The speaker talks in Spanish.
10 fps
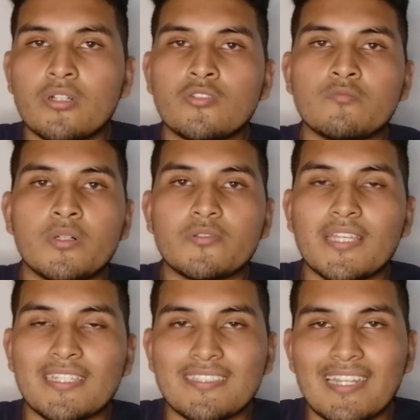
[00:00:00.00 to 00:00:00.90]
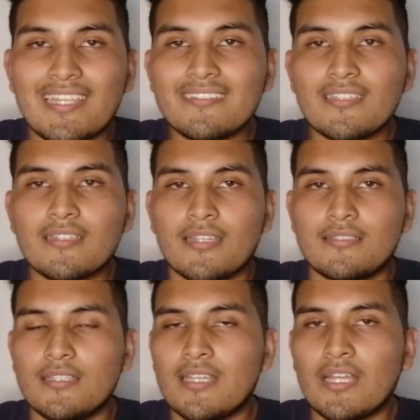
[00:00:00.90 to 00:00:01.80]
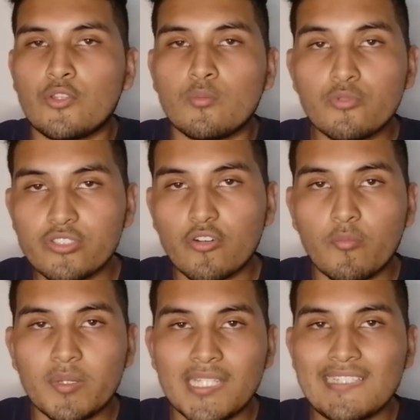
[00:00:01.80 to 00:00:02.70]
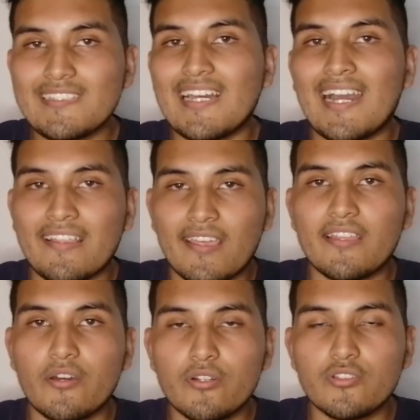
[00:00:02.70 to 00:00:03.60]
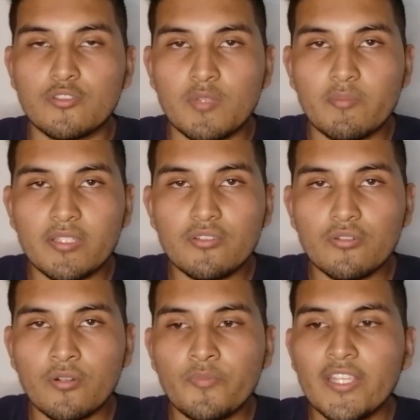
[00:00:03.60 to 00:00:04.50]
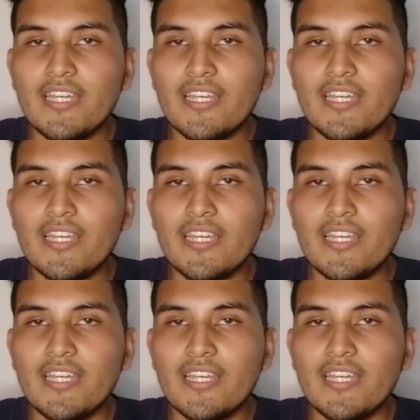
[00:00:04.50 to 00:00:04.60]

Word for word: es un mouse excelente que sigue dando mucha competencia a día de hoy, 2021,